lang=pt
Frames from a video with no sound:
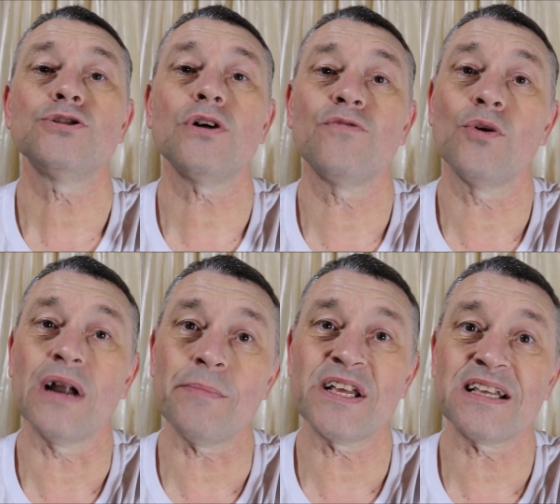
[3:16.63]
Só vou
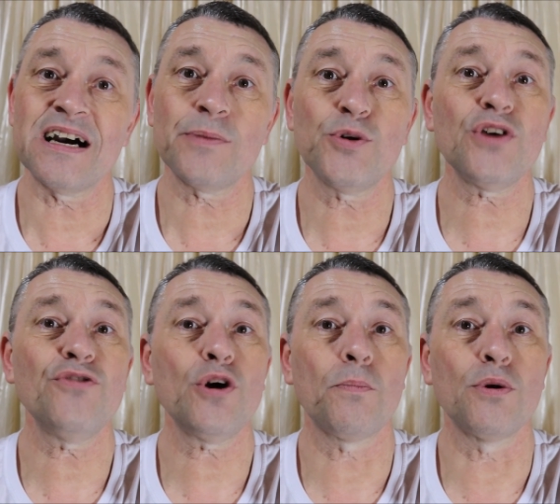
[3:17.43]
lamentar
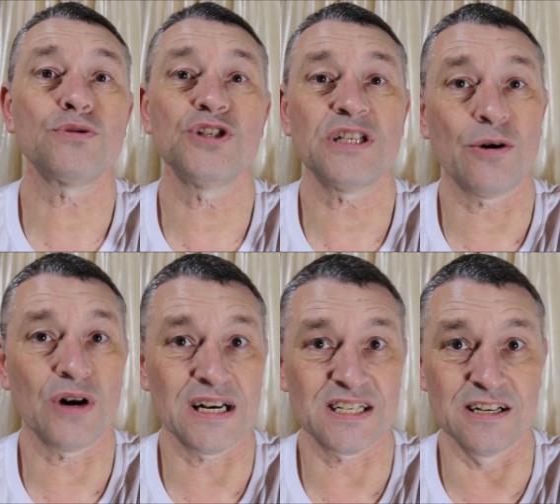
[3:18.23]
porque fica o ponto de
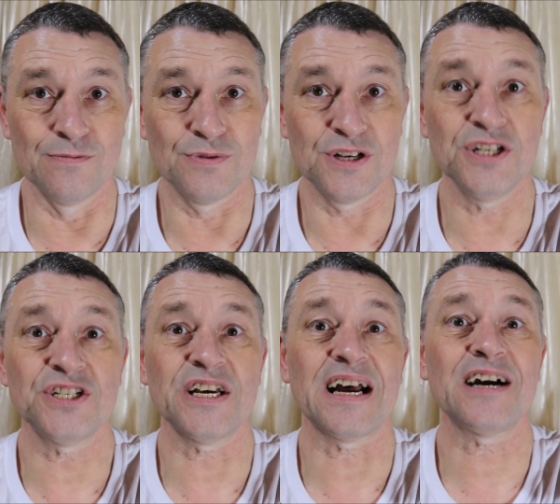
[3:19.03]
interrogação. Que
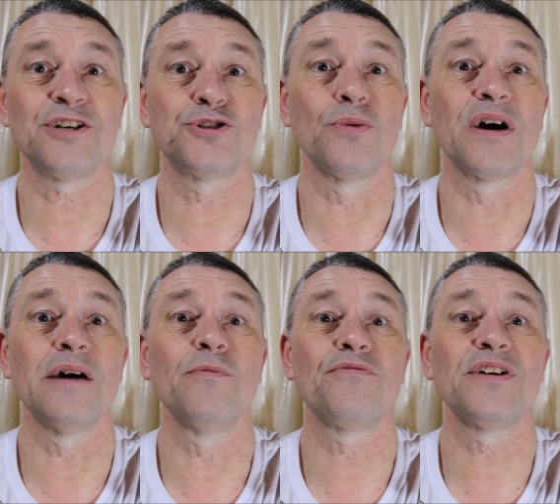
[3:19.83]
será que John
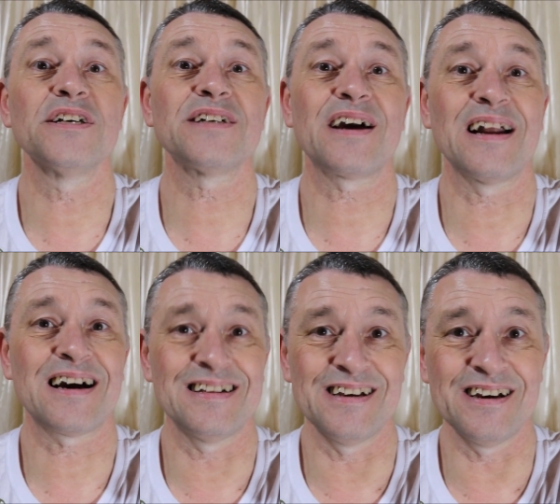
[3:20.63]
Rambo fez
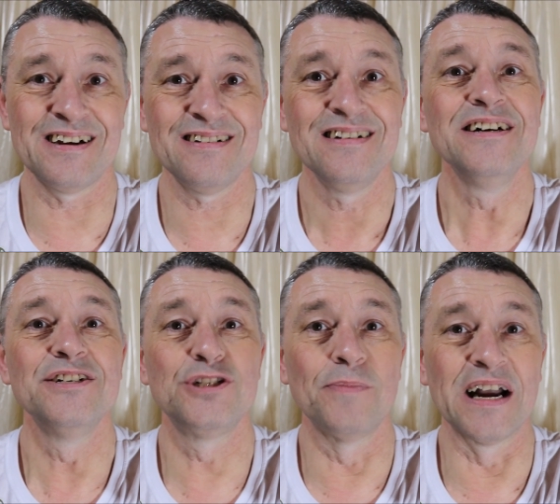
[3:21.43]
naquela cadeira
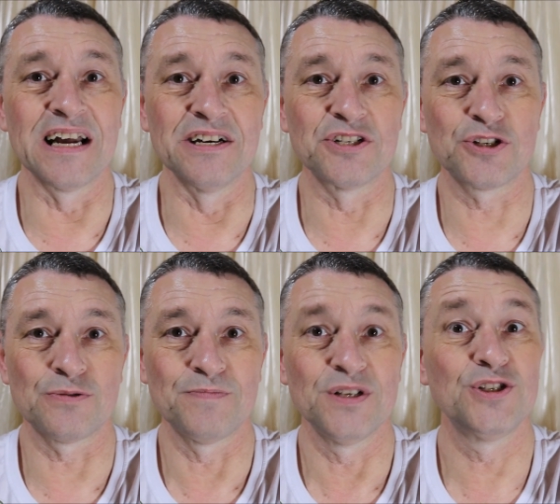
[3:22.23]
de
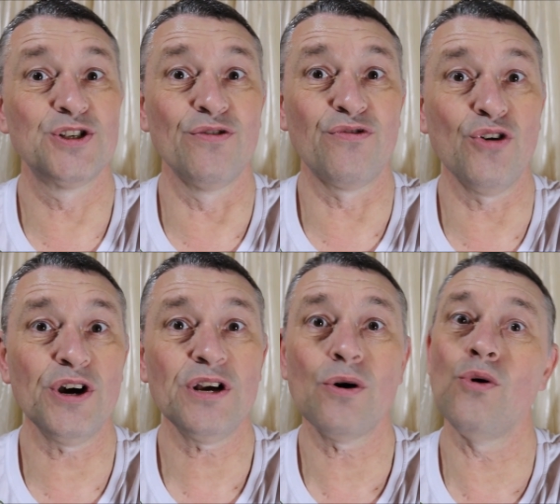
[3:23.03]
balanço? Se
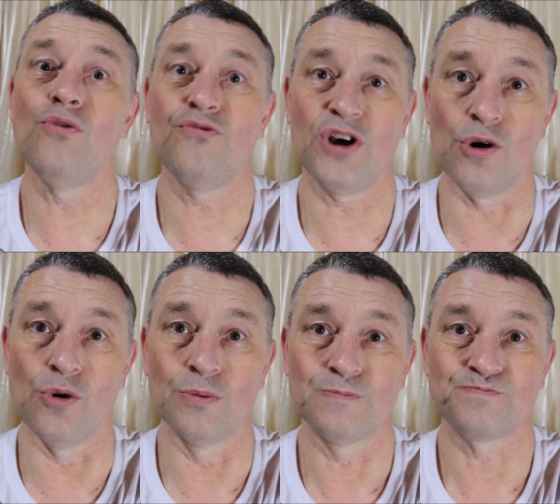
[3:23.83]
foi ou
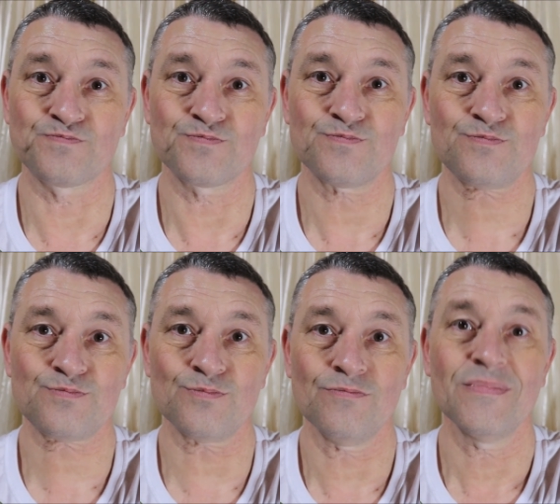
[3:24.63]
ficou?
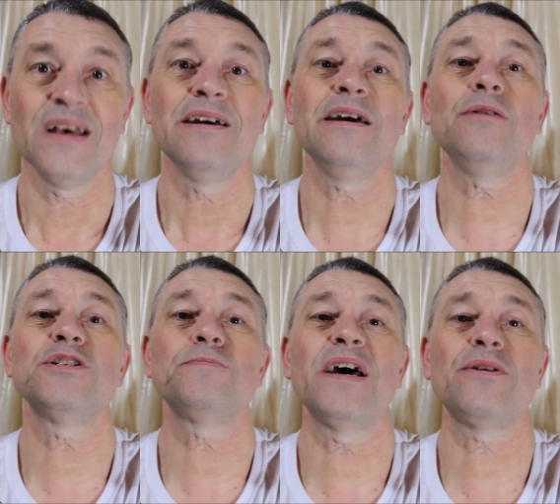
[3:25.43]
Eu
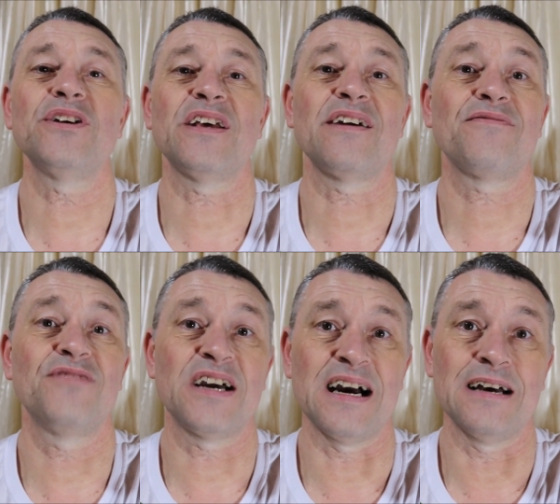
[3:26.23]
espero que tenha
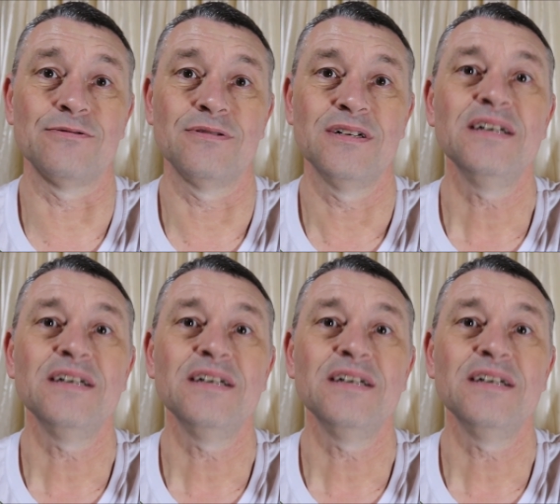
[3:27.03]
ficado